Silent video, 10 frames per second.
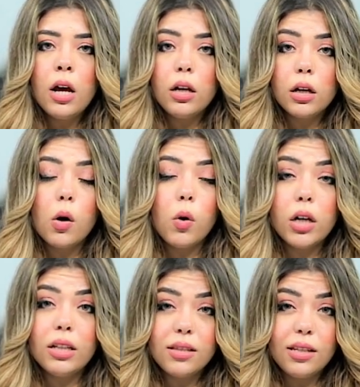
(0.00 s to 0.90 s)

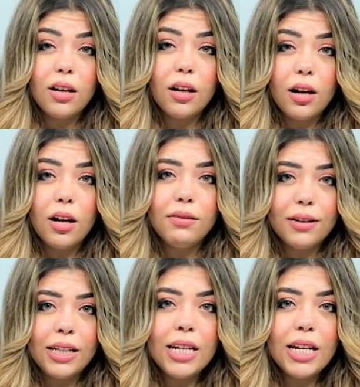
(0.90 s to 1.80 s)
لقواعد الصياغة
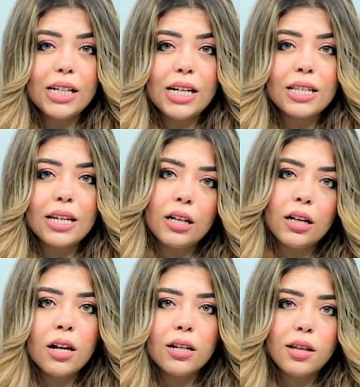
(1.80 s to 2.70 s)
الفنية للأسئلة
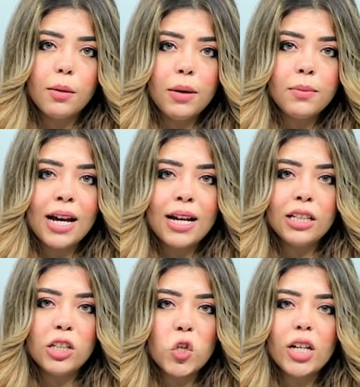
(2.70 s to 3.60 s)
الخاصة
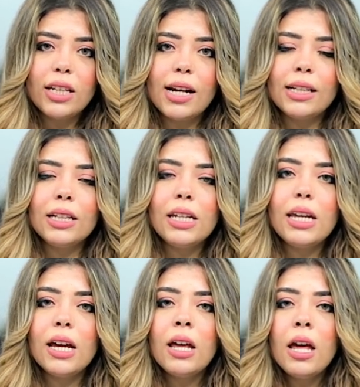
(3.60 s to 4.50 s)
بامتحانات الشهادة
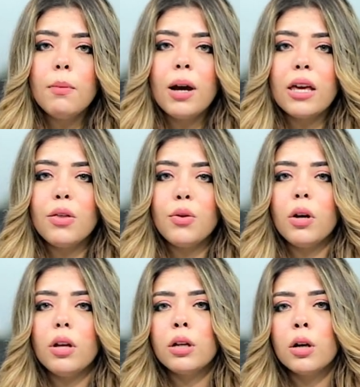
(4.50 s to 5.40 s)
الإعدادية بحيث
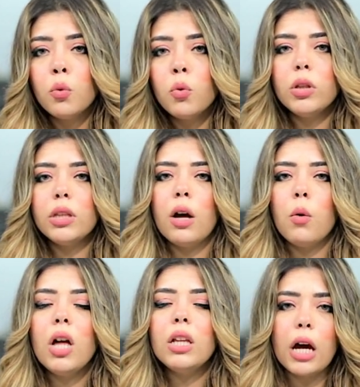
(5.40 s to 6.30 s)
تكون
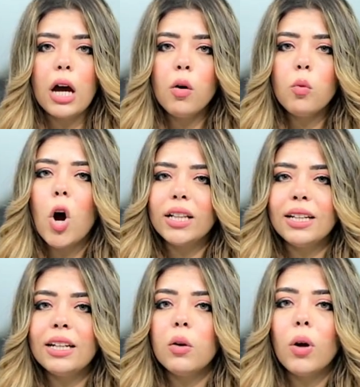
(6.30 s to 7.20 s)
واضحة
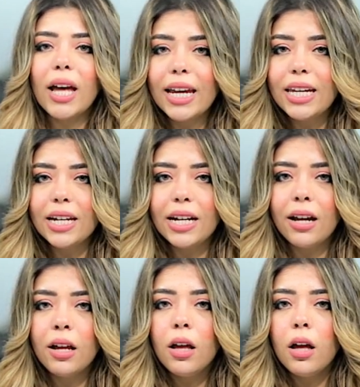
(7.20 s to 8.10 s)
ومحددة وغير
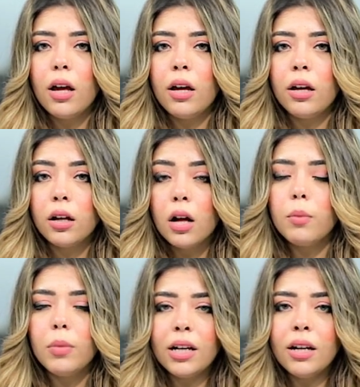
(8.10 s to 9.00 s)
آه،
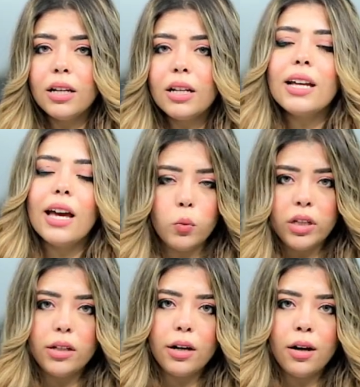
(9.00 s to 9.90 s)
قابلة
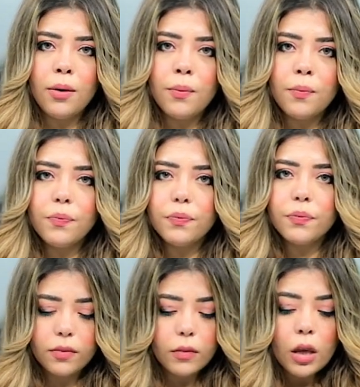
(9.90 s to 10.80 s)
للتأويل
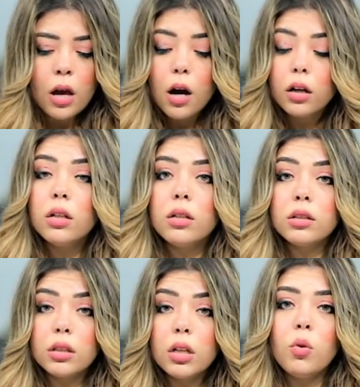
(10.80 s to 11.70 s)
أيضا
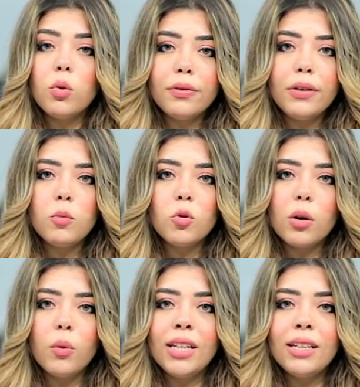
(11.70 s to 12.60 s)
التدرج في
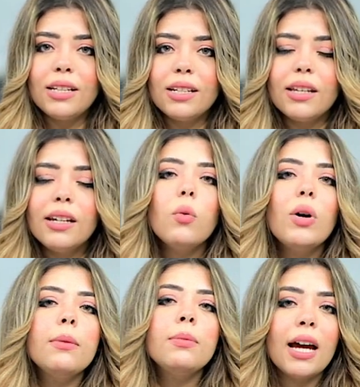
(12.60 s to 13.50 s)
مستويات الأسئلة
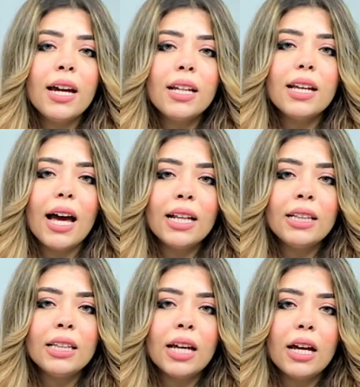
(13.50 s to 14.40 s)
والابتعاد
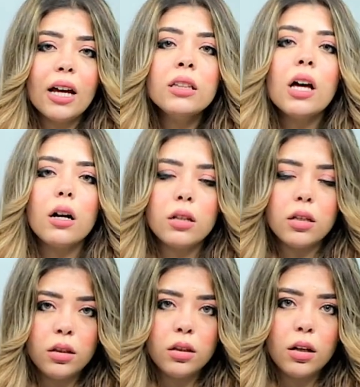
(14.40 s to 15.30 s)
عن
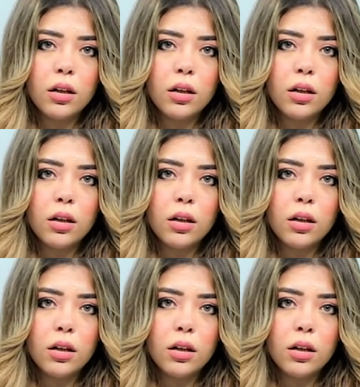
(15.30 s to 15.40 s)
التعقيد